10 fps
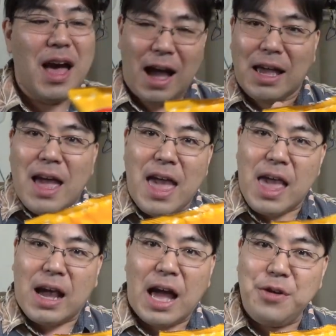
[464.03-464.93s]
はい、
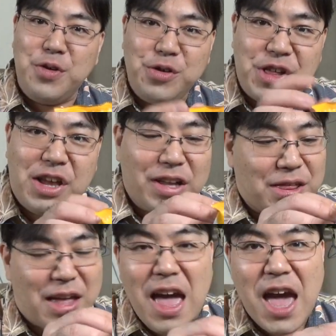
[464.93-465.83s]
えー、開封時にはで
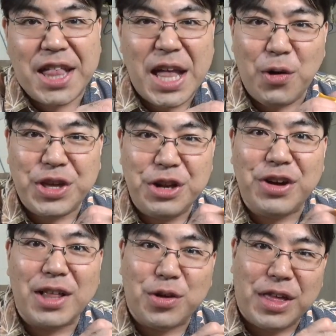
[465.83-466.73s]
すね、え手を切
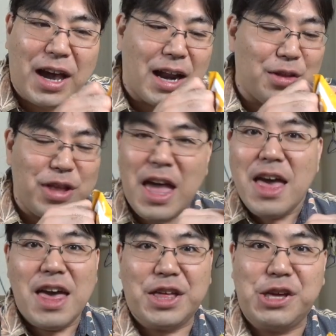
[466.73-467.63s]
る可能性があるので、
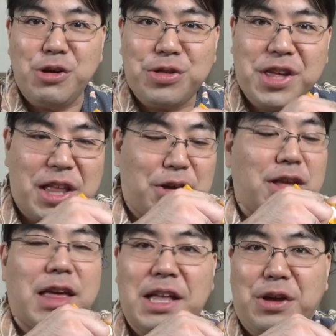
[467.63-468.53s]
え気をつけてく
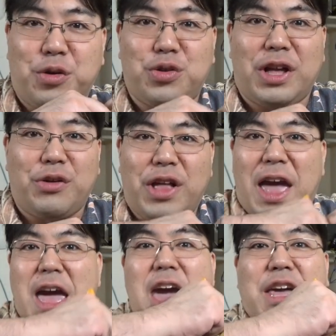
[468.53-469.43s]
ださいということなので、